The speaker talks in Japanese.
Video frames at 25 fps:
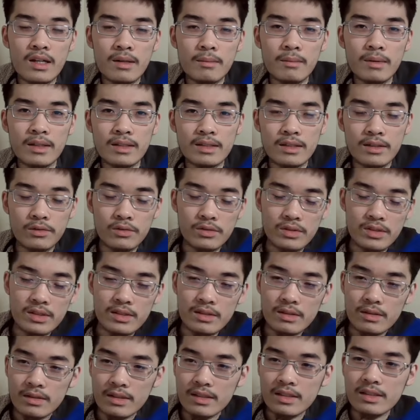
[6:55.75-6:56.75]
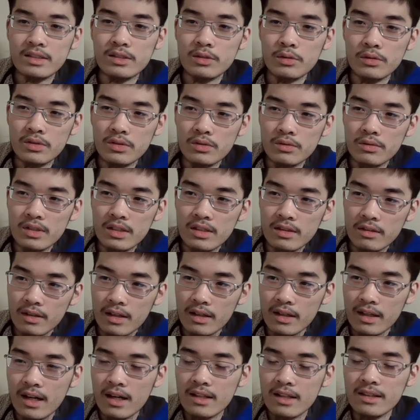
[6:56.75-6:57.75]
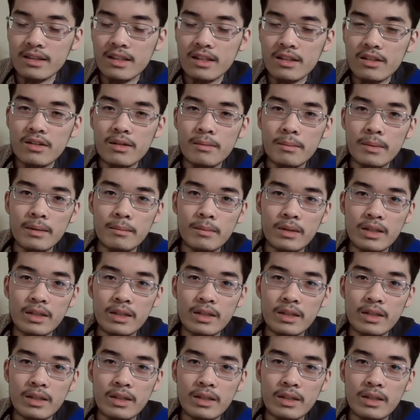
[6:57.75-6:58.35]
まあ、あの、率直にっていうか、簡単に言えば、